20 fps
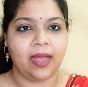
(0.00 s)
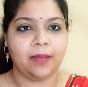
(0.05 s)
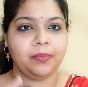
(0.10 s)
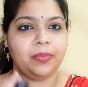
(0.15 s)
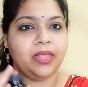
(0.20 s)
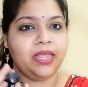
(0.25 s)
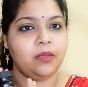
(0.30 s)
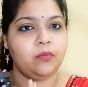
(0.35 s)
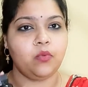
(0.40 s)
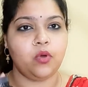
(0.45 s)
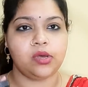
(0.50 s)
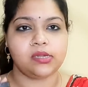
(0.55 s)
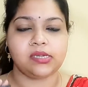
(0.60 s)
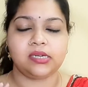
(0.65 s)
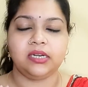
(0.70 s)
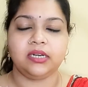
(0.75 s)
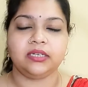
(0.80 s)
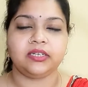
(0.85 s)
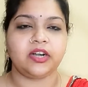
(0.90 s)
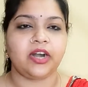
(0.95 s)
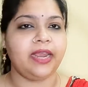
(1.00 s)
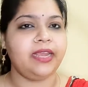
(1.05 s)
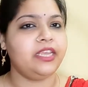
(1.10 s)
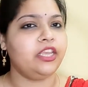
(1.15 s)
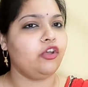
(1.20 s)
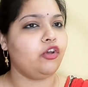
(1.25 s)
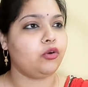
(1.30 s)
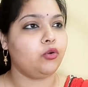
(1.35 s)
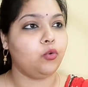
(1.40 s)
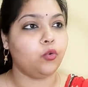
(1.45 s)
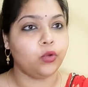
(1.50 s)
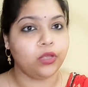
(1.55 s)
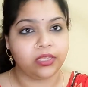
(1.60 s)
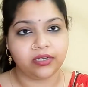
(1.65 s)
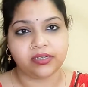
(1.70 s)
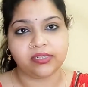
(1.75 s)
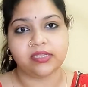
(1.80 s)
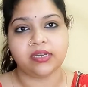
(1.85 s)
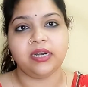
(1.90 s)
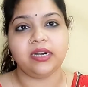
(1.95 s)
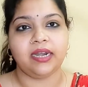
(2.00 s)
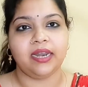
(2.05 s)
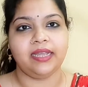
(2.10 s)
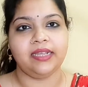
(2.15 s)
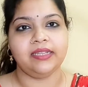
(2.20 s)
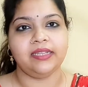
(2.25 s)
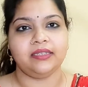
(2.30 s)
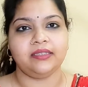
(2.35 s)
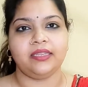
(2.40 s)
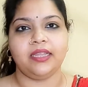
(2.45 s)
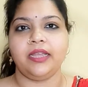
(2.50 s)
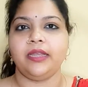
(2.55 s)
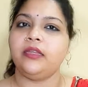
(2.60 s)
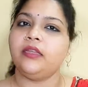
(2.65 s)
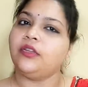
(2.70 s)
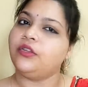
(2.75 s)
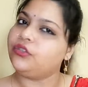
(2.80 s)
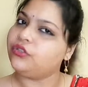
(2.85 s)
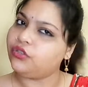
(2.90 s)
आपने एक बॉक्स ट्राई किया और कोई रिजल्ट नहीं दिखता है